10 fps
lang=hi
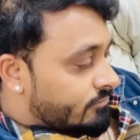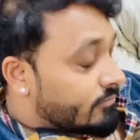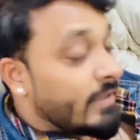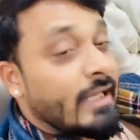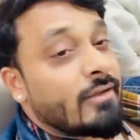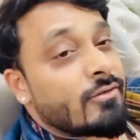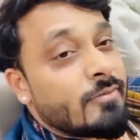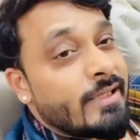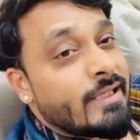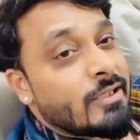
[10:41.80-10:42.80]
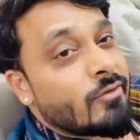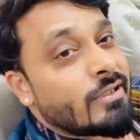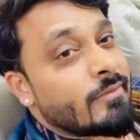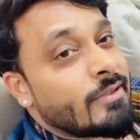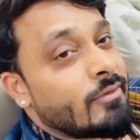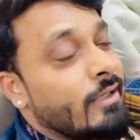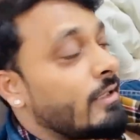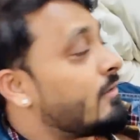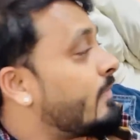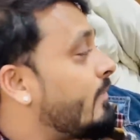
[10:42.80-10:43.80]
बता दो तुम लेकिन किट्टो की तबीयत को लेकर
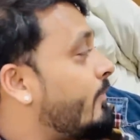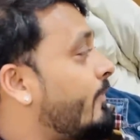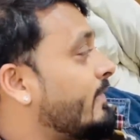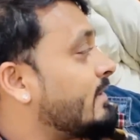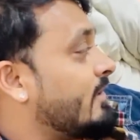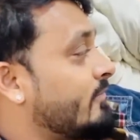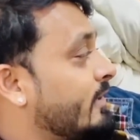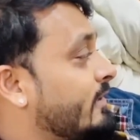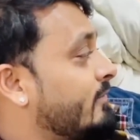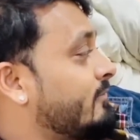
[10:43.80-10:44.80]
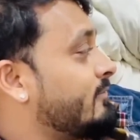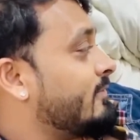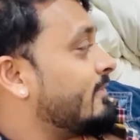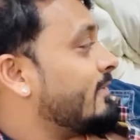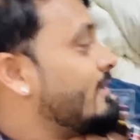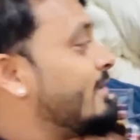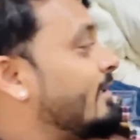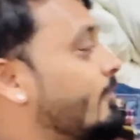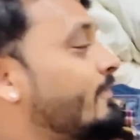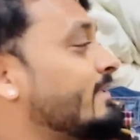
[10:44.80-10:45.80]
बार बार मैं परेशान हो जाता हूँ
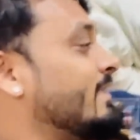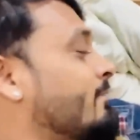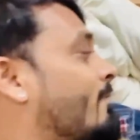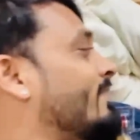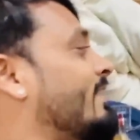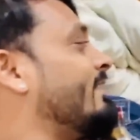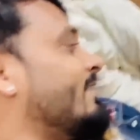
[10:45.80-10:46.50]
मैं भी जितनी बार बताने